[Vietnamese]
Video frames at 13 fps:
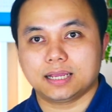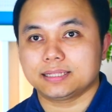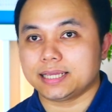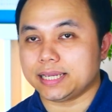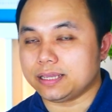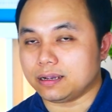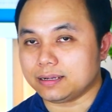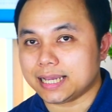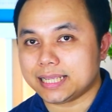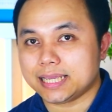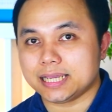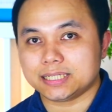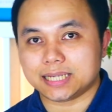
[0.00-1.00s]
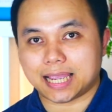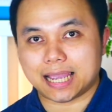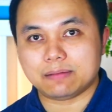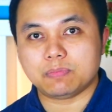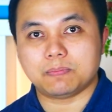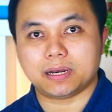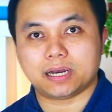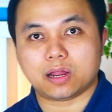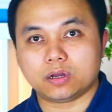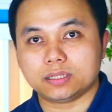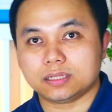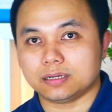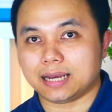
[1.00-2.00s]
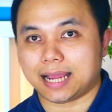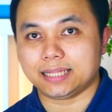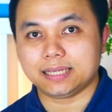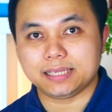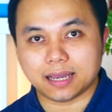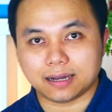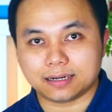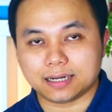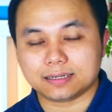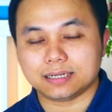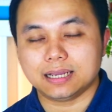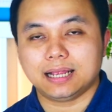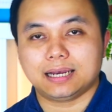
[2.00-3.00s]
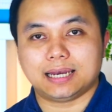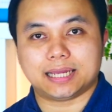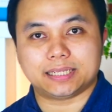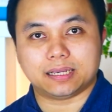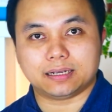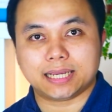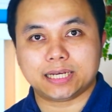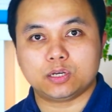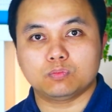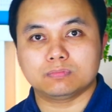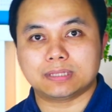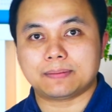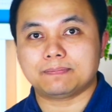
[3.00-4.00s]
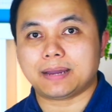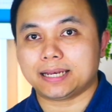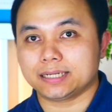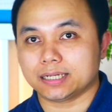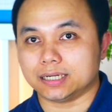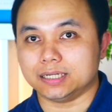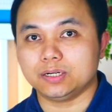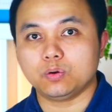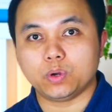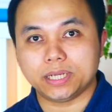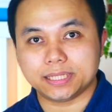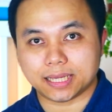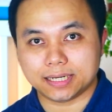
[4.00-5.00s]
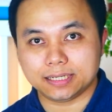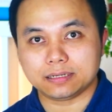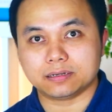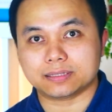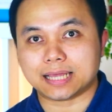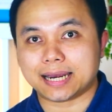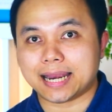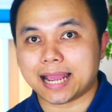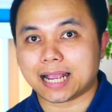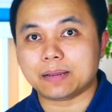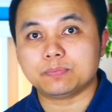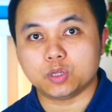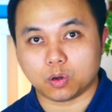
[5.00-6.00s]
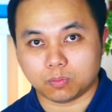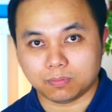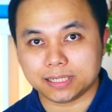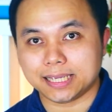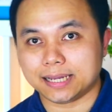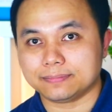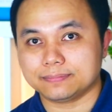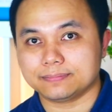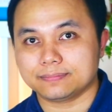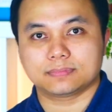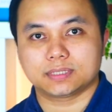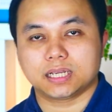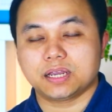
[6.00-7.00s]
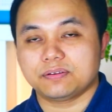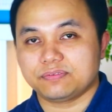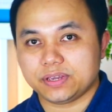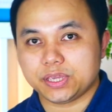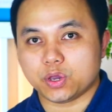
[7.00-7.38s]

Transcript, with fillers: thì những cái chia sẻ mà mình nói từ nãy tới giờ á là những cái trung tâm anh ngữ uy tín người ta đang áp dụng đó nha ví